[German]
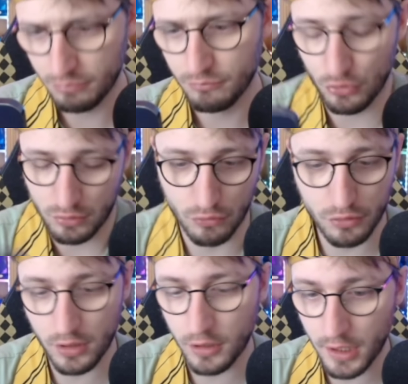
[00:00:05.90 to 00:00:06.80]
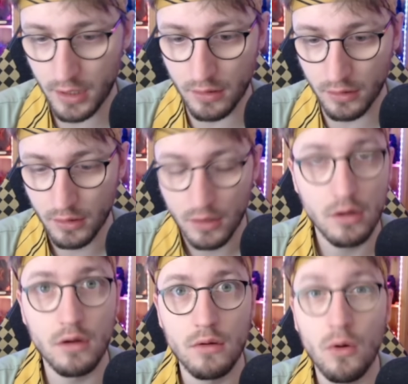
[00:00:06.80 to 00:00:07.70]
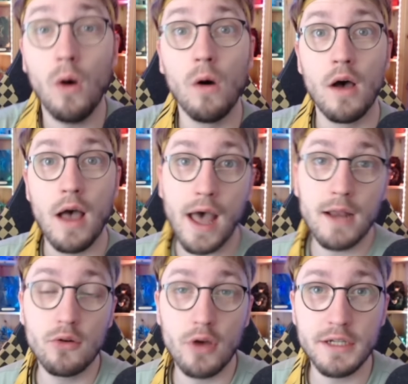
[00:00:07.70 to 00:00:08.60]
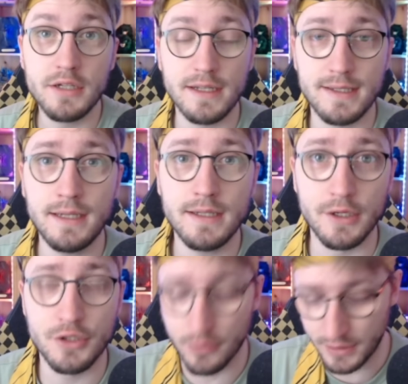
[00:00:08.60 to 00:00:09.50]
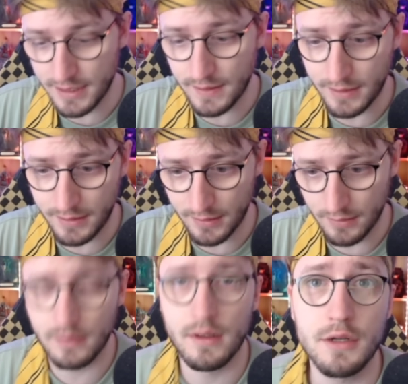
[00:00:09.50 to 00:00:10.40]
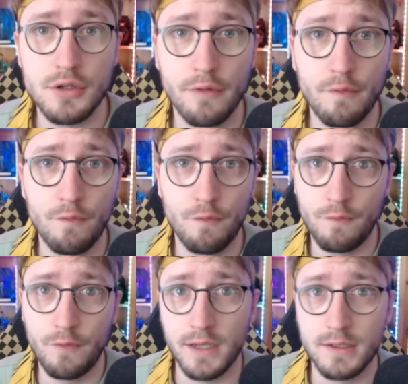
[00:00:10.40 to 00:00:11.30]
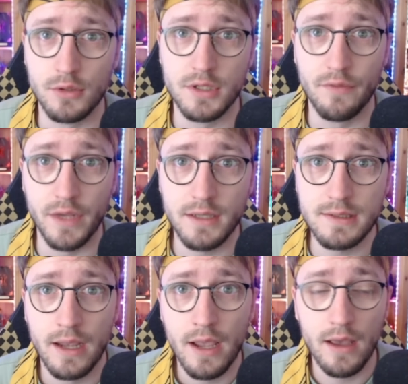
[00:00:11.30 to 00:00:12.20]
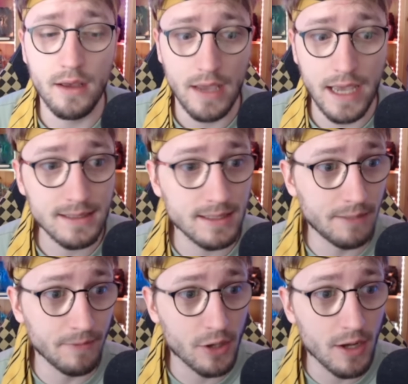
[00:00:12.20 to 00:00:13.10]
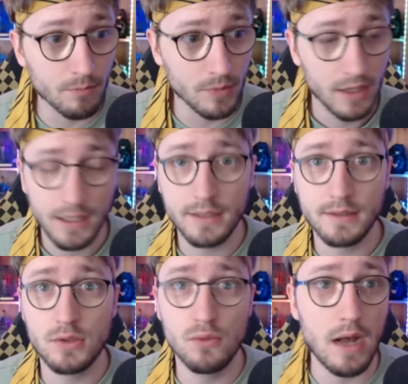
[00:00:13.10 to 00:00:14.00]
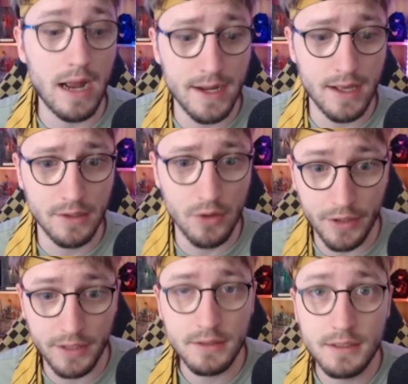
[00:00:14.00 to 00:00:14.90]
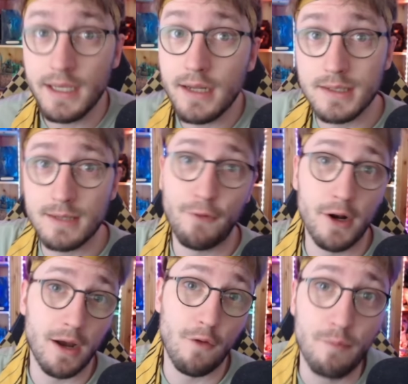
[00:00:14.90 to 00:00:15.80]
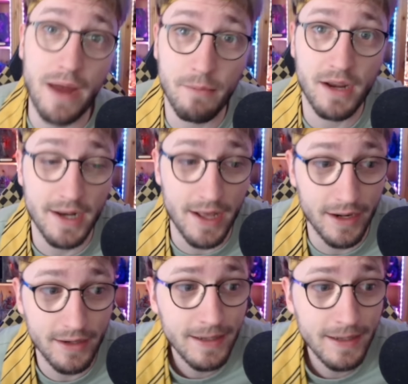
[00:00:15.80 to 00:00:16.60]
Ja, okay, gerne. Äh, oh, hallo Leute, da seid ihr ja schon. Ihr seid ja hier äh, ganz schön fix unterwegs. Äh, herzlich willkommen hier zu einer neuen Tierlist-Folge auf meinem Kanal.